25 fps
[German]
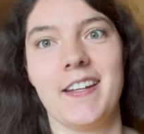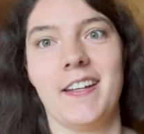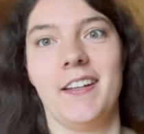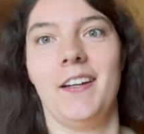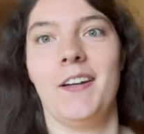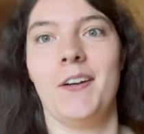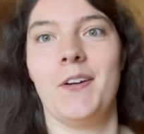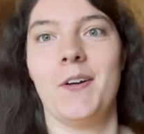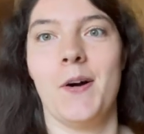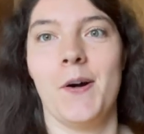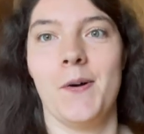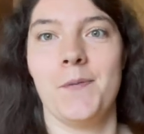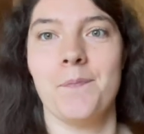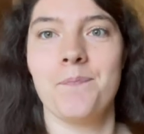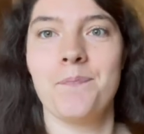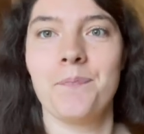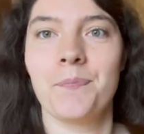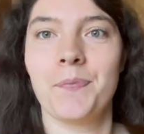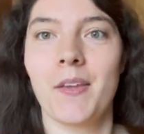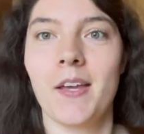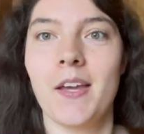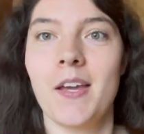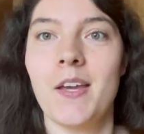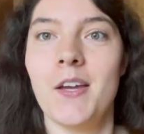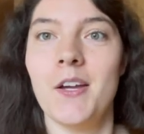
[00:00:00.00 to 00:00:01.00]
gekommen.
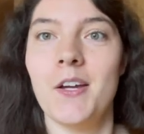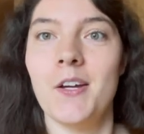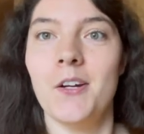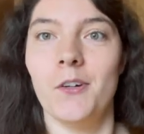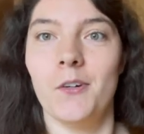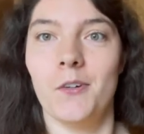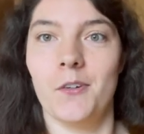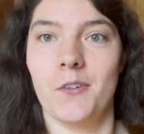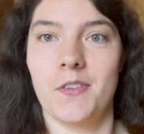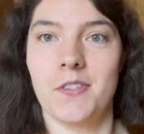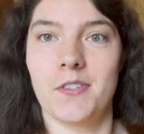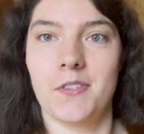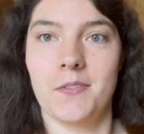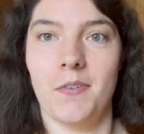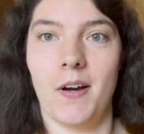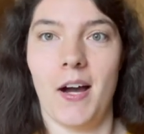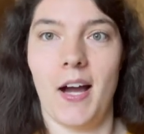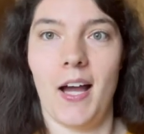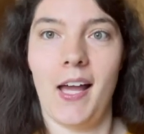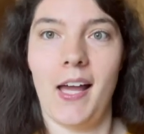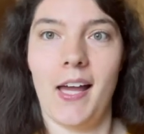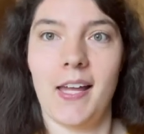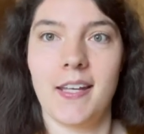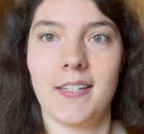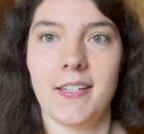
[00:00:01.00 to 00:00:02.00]
Und
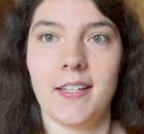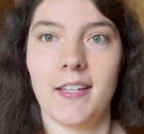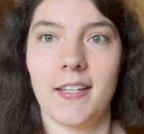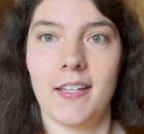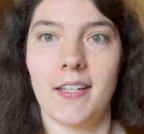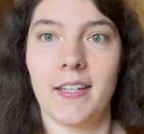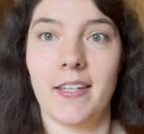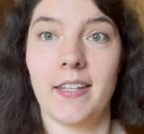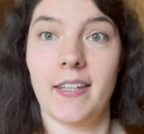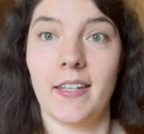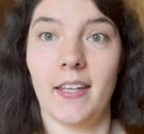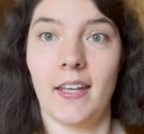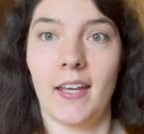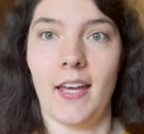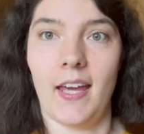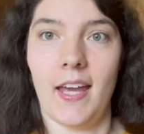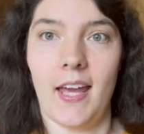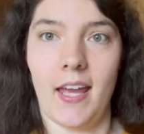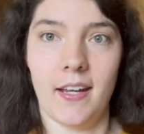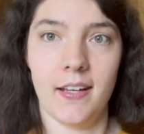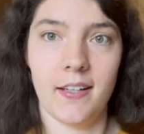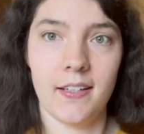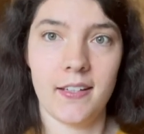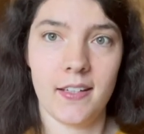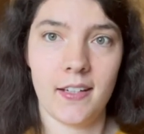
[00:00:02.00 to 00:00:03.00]
zwar hatte ich
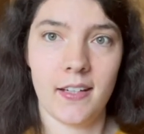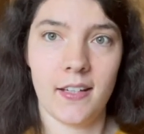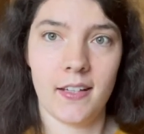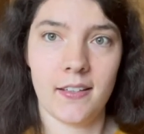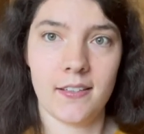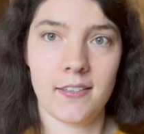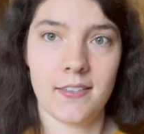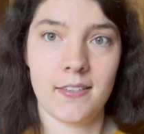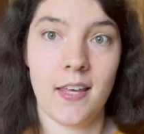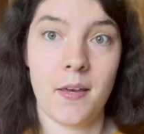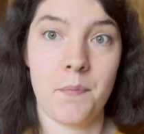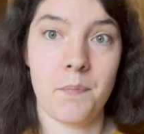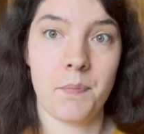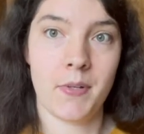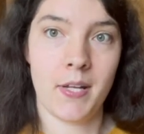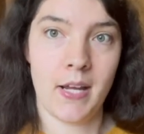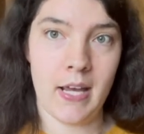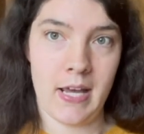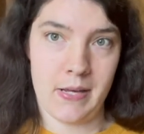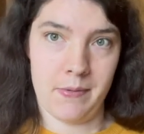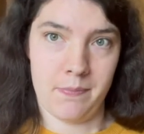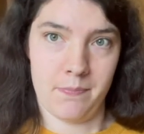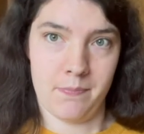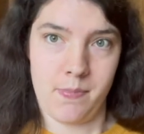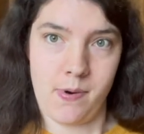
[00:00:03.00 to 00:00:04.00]
Ende
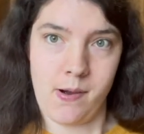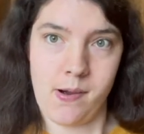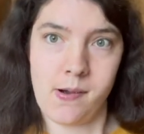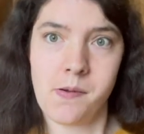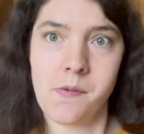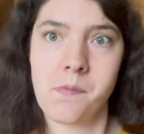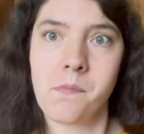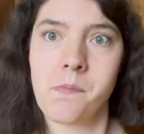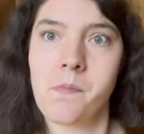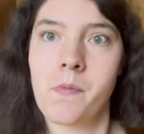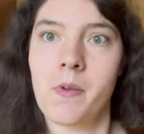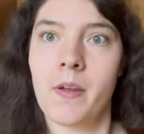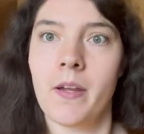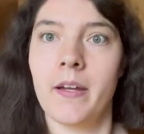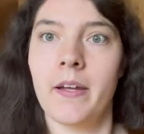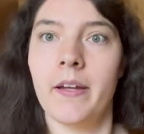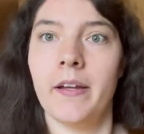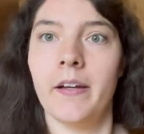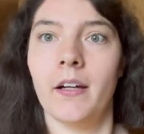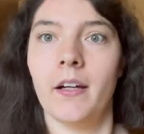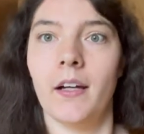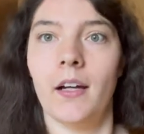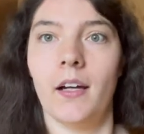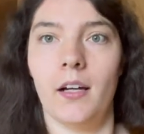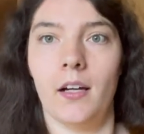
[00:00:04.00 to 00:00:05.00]
September,
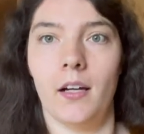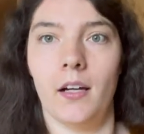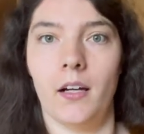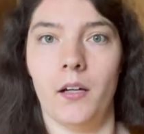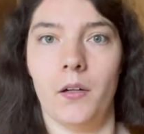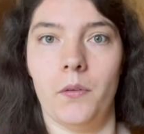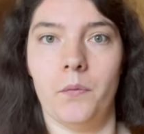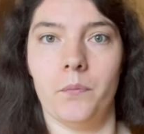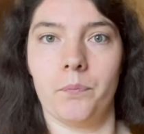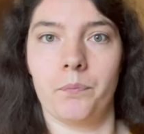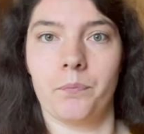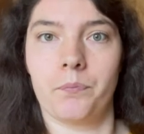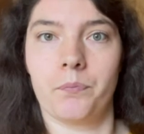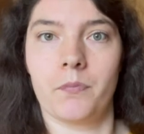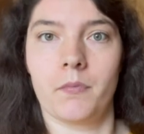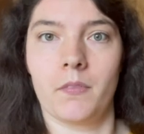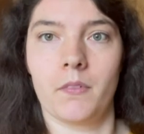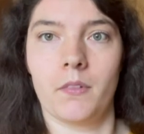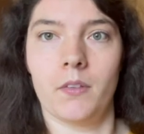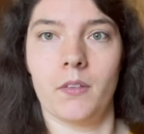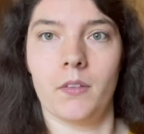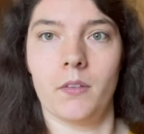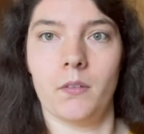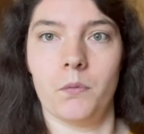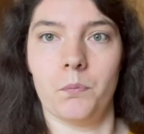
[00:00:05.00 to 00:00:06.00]
ähm,
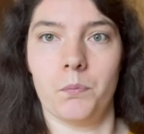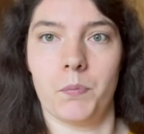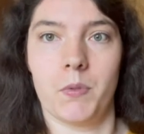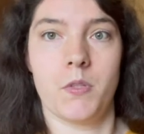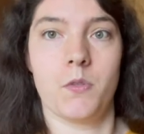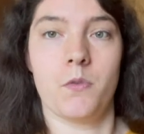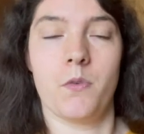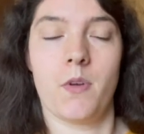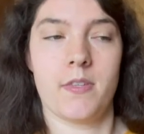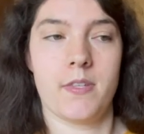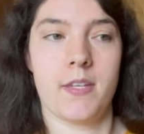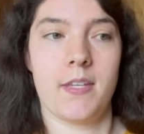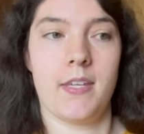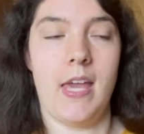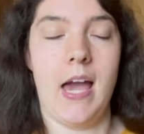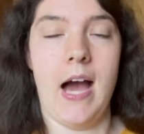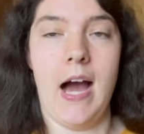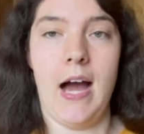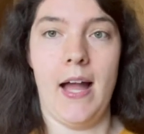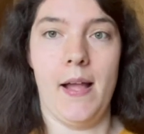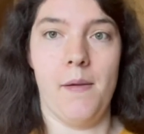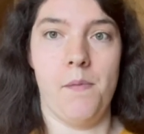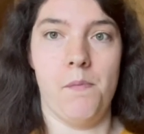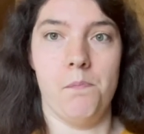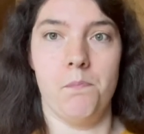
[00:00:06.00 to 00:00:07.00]
beziehungsweise
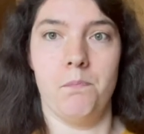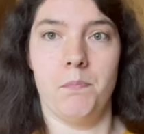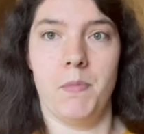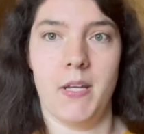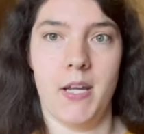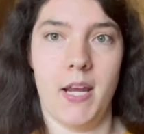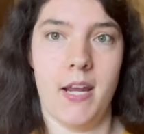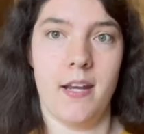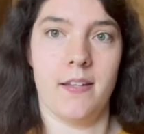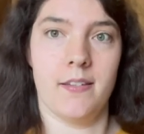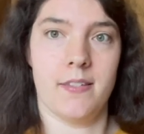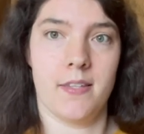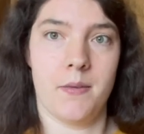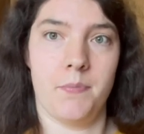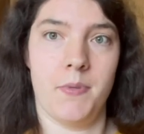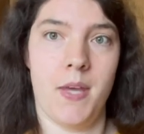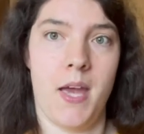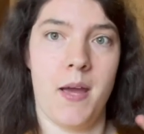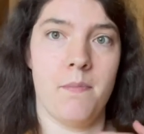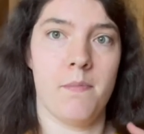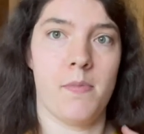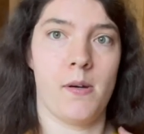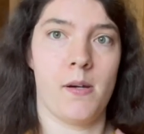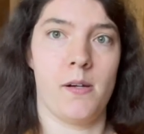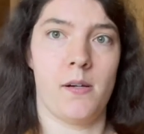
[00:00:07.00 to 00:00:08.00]
ja, Mitte Ende
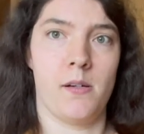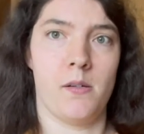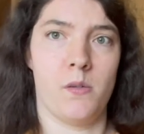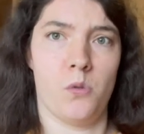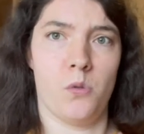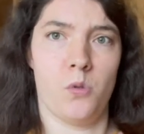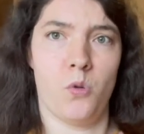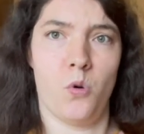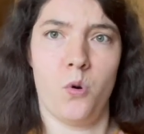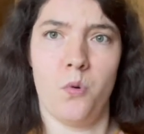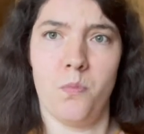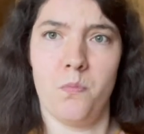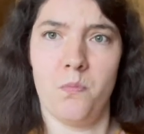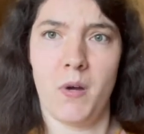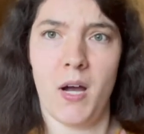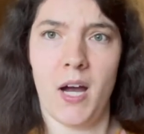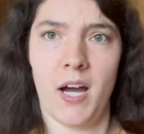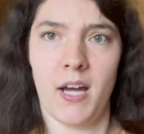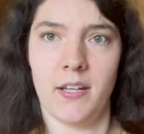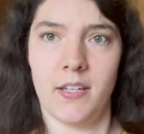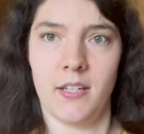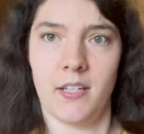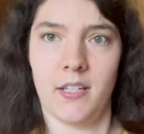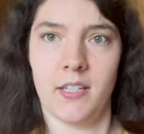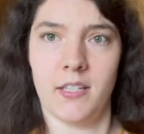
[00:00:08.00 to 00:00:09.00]
September rum
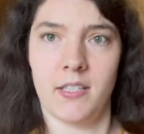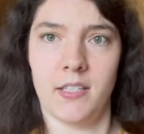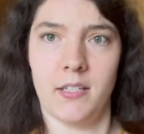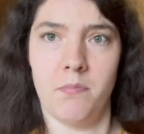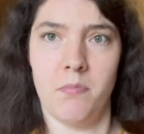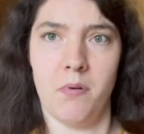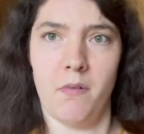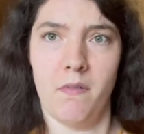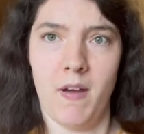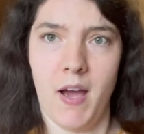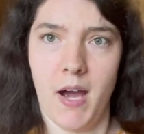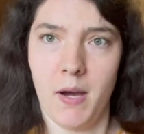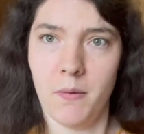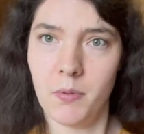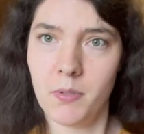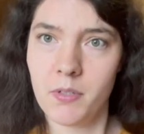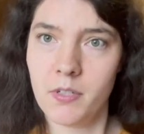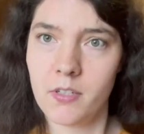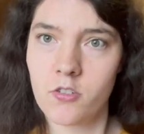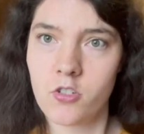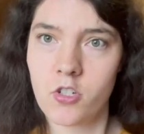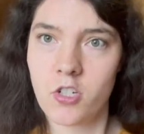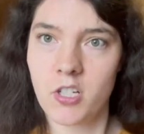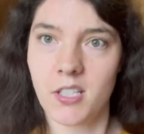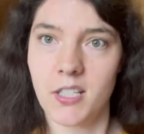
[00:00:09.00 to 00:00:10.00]
hatte ich die Bewerbung
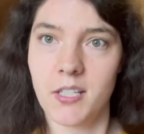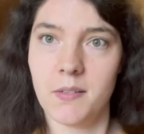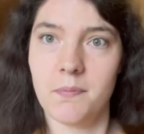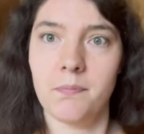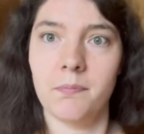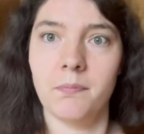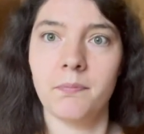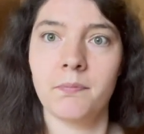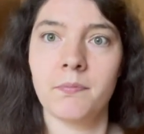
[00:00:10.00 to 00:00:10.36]
geschrieben,